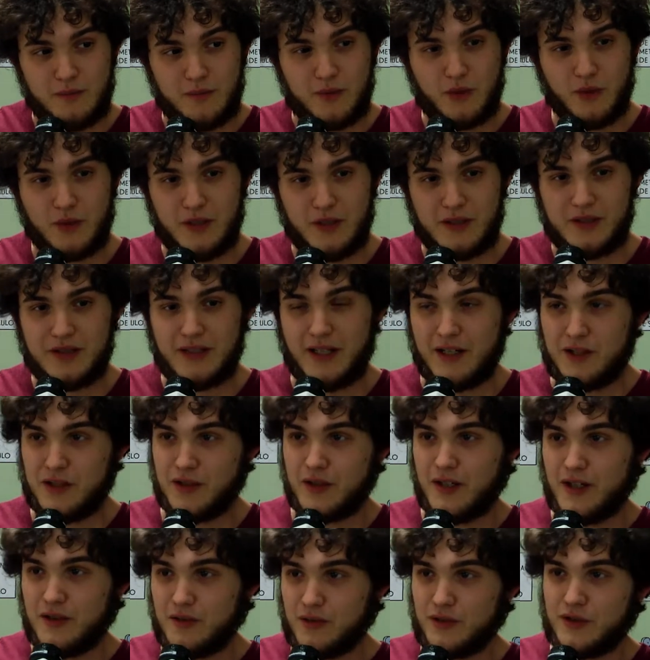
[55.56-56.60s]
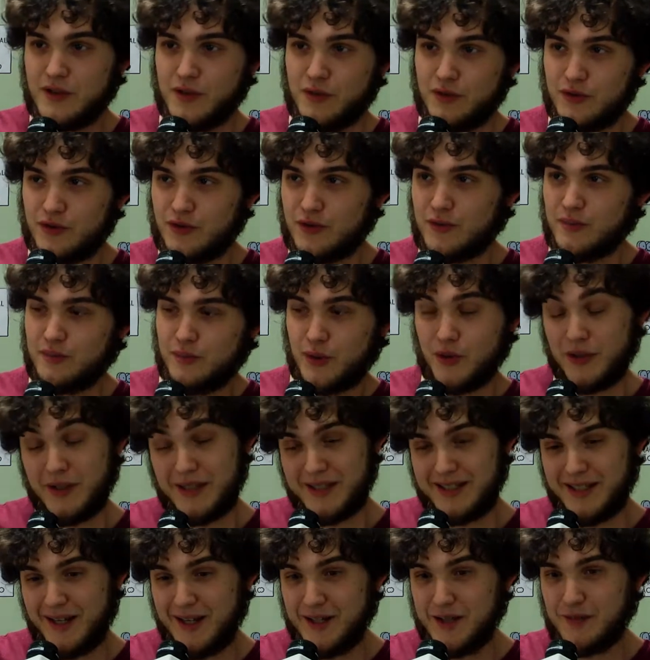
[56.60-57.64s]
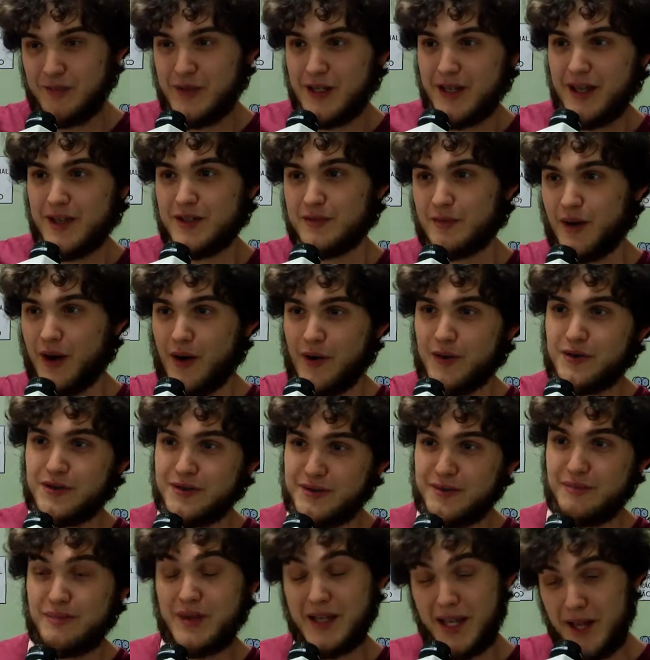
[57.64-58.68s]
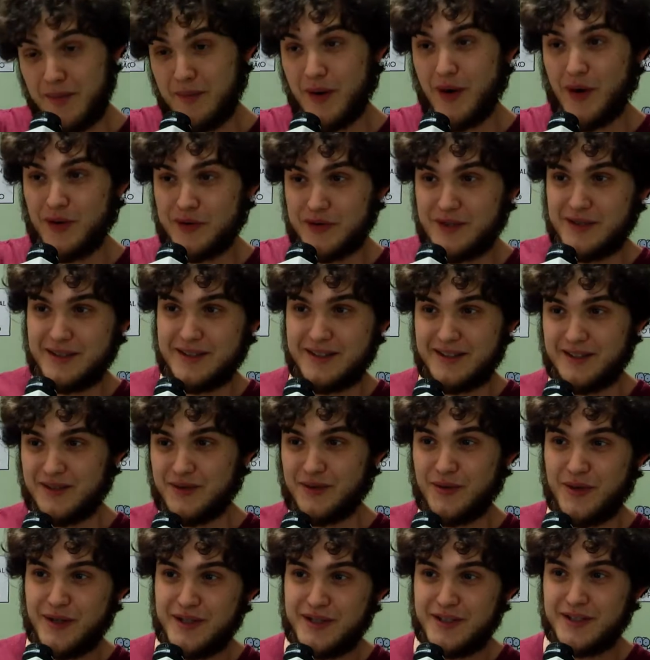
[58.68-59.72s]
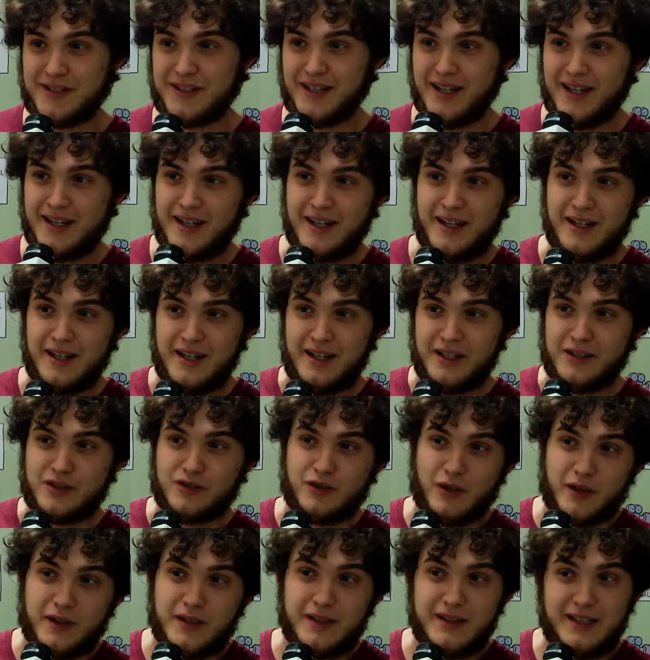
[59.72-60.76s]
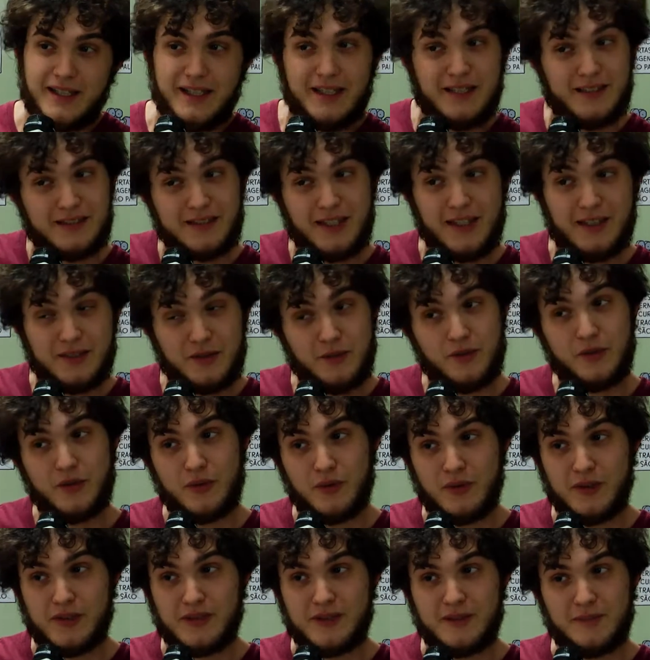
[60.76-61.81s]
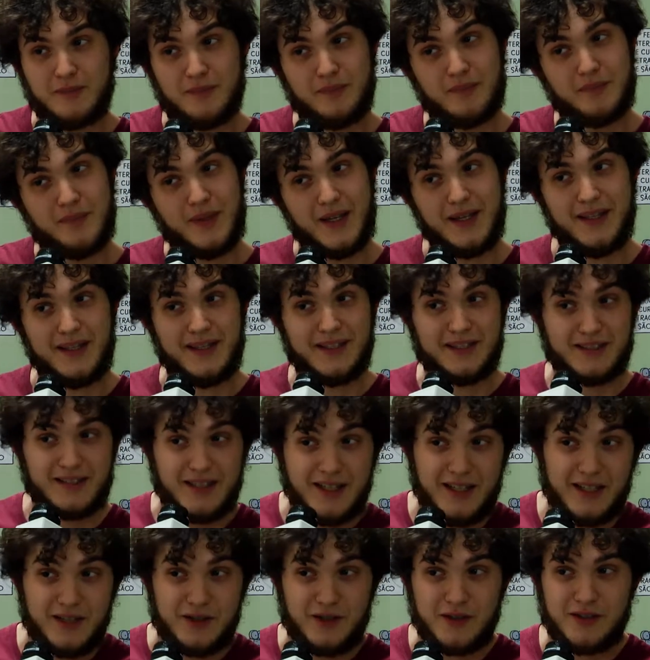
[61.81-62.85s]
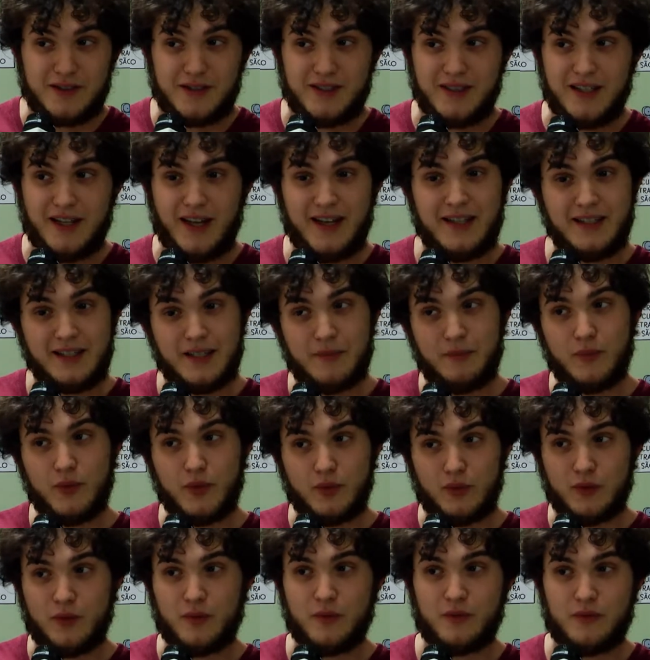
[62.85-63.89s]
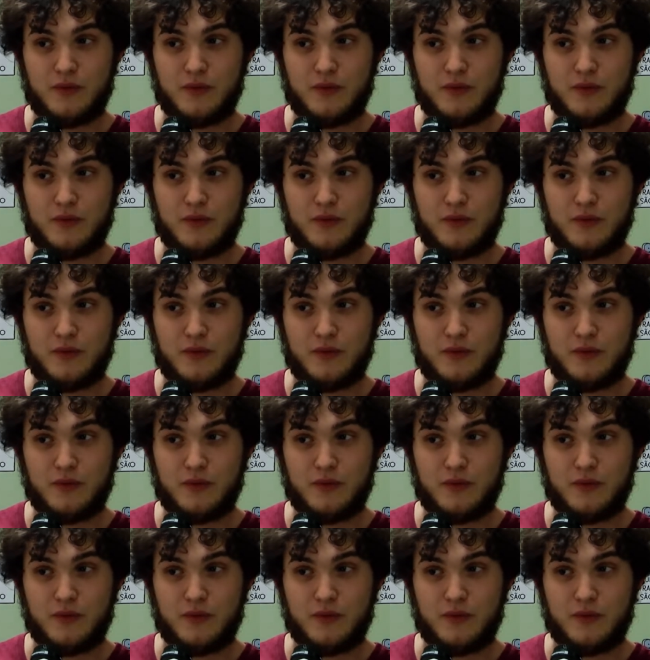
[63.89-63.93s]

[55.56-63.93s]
toda cidade tem os seus potenciais Mickey Mouse, Mickey Mouses, essas coisas. Só que Lenin e Stalin são figuras bem recentes e ainda muito